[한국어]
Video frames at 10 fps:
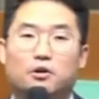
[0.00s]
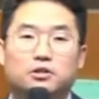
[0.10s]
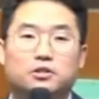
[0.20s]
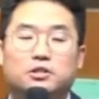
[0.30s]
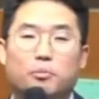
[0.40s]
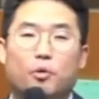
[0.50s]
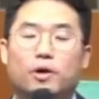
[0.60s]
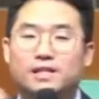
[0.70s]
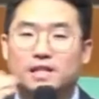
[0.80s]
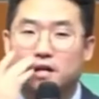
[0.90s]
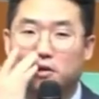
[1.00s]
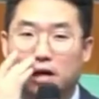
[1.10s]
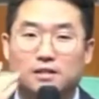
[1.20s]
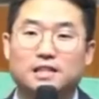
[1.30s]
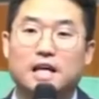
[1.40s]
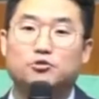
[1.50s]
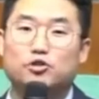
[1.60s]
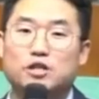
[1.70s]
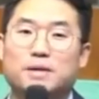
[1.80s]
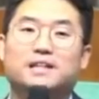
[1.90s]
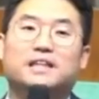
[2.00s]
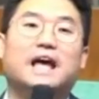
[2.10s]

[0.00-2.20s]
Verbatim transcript: 거기서 이제 목회자 역할은 예수님의